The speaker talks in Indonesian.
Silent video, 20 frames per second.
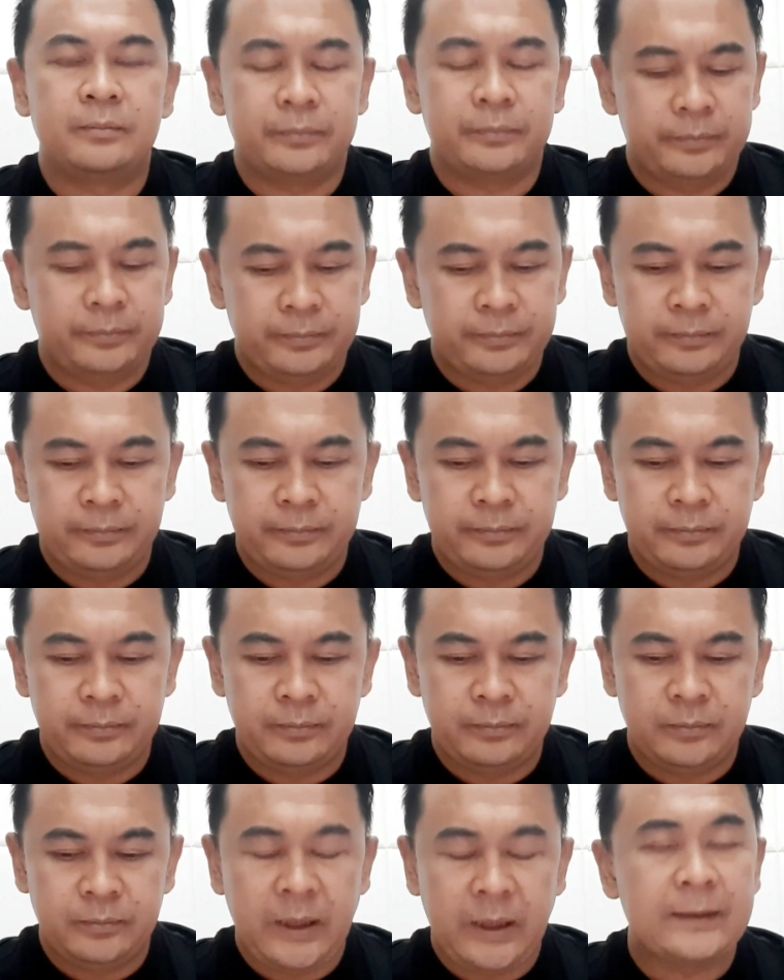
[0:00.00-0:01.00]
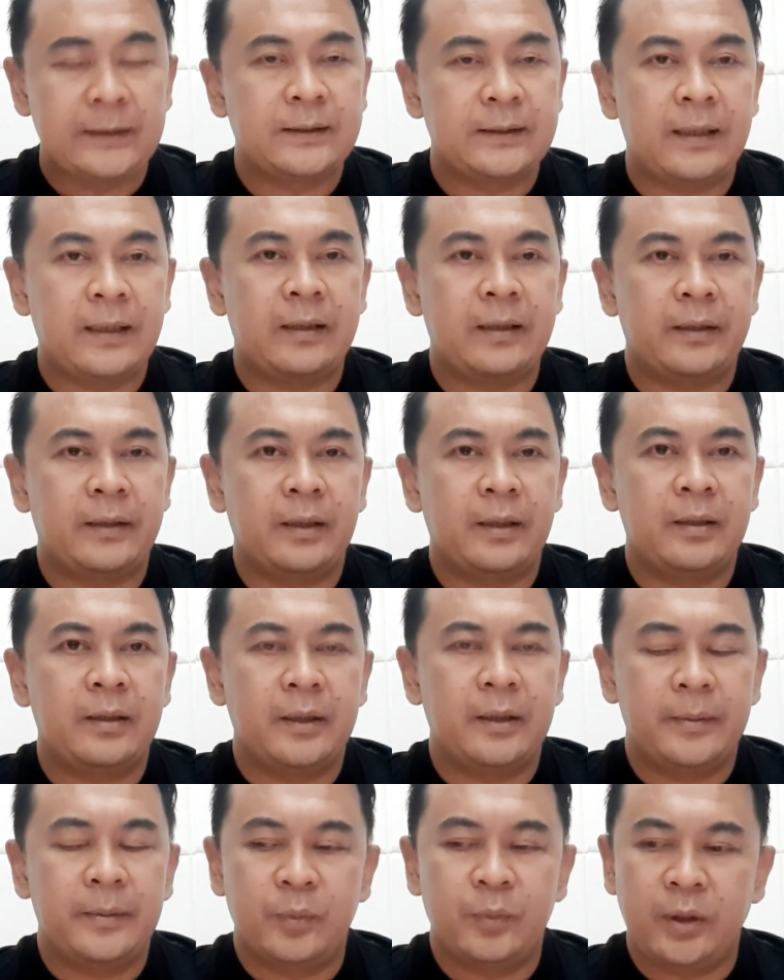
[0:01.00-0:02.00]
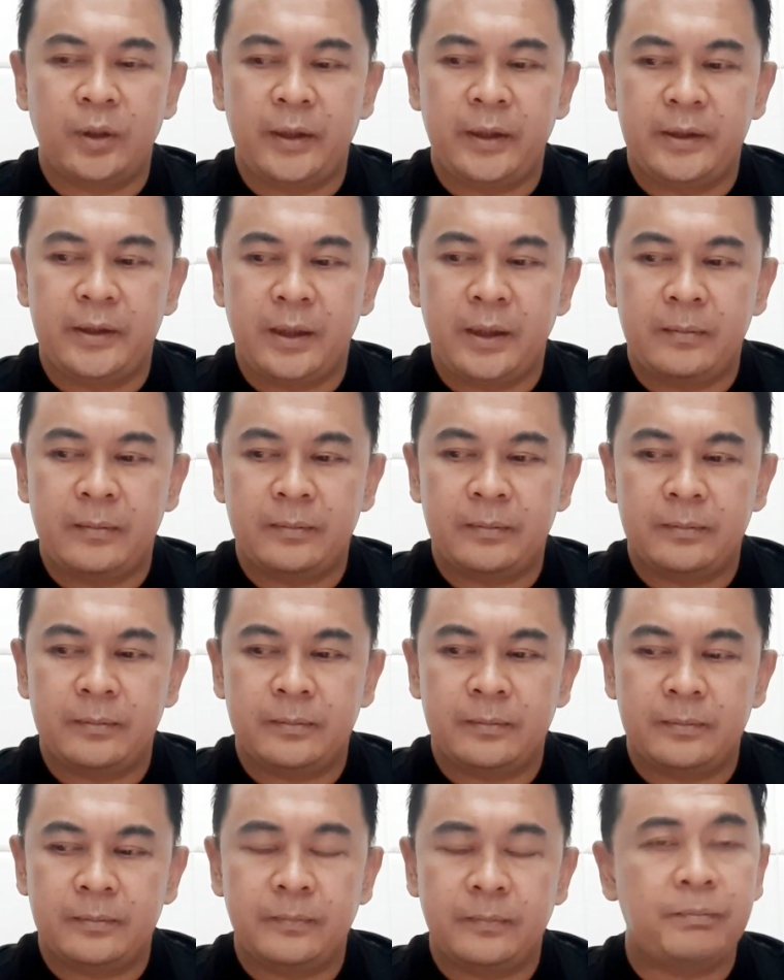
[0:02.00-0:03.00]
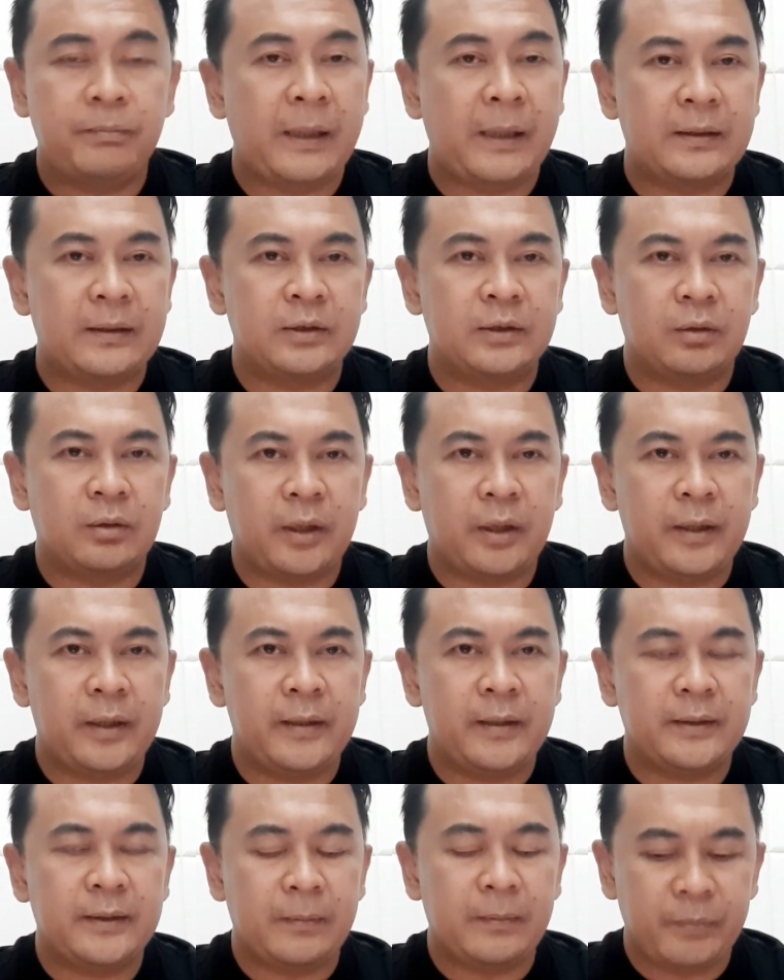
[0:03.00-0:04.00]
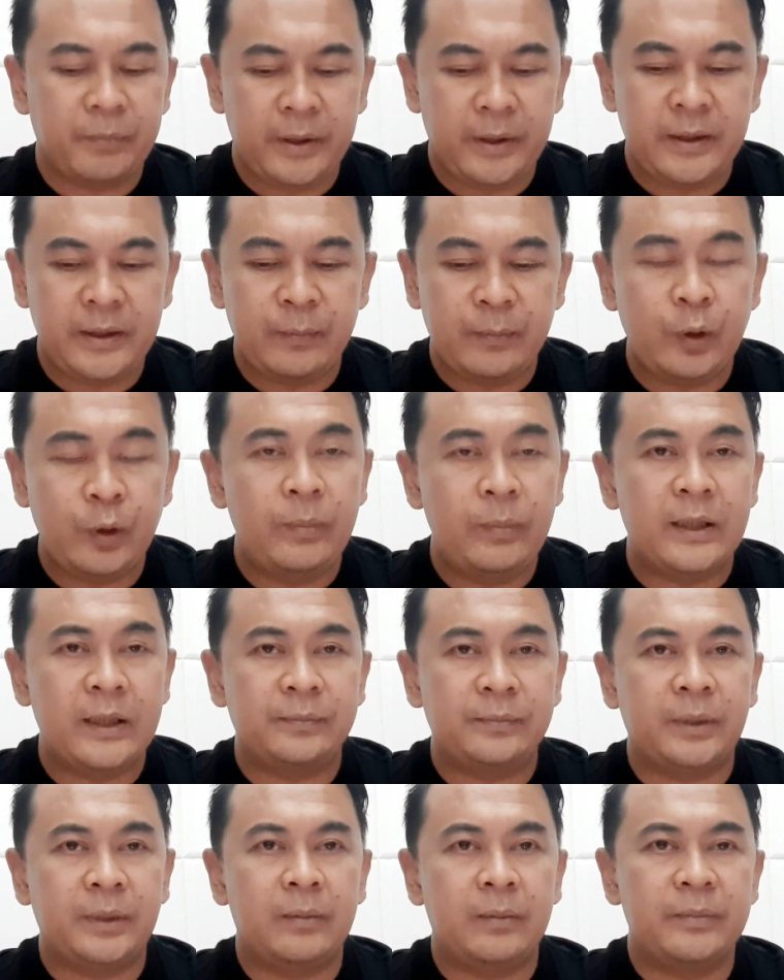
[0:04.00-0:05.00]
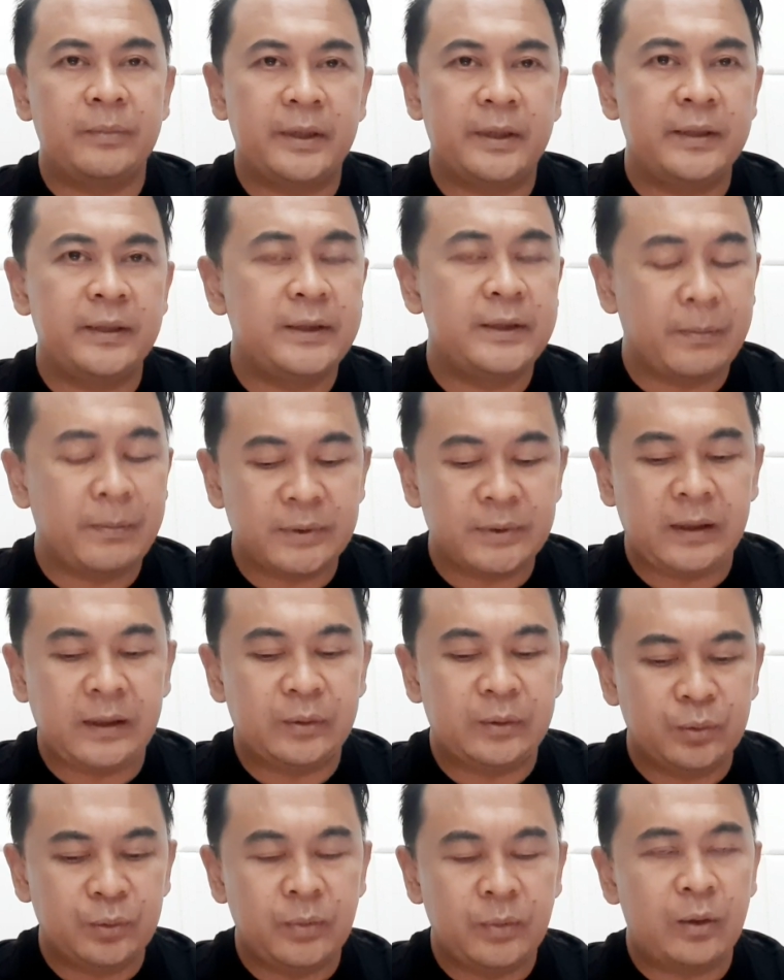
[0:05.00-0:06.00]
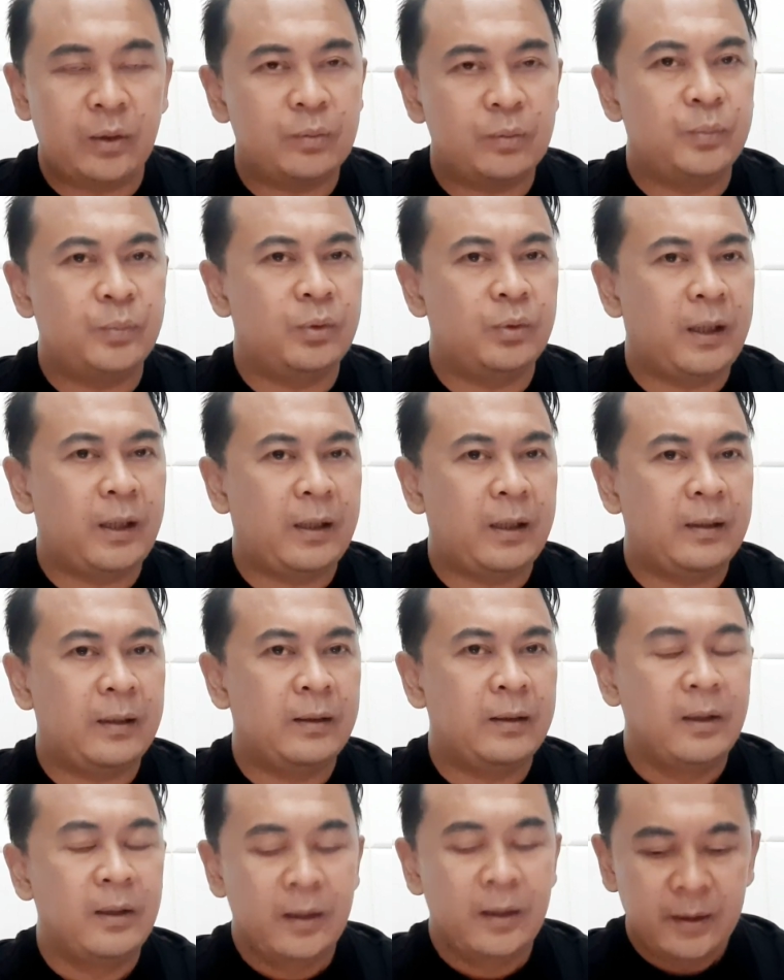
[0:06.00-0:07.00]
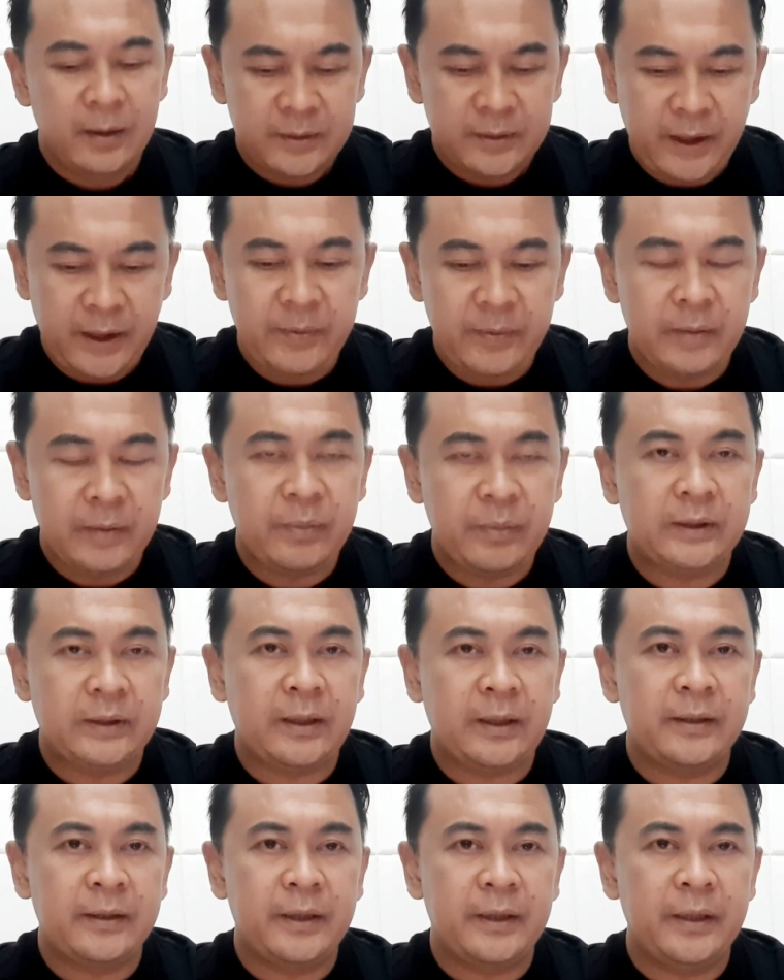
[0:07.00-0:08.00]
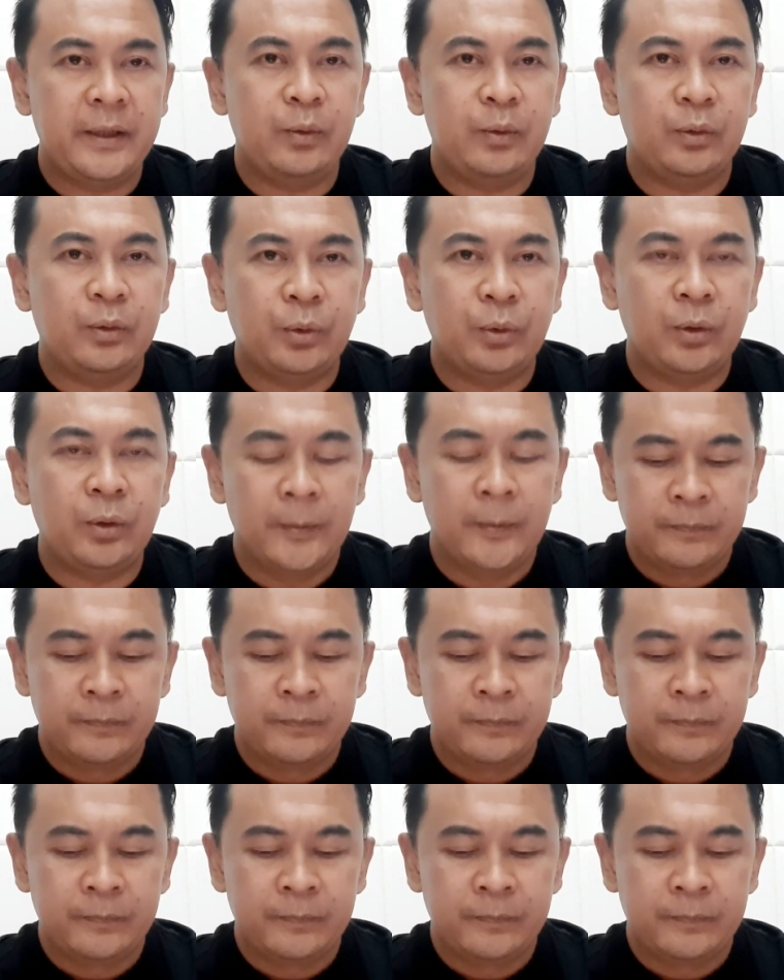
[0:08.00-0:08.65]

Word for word: hmm, asar ya dari mulai jam 4 sore sampai jam 12 malam jadi jam 1 baru pulang saya menyempatkan diri untuk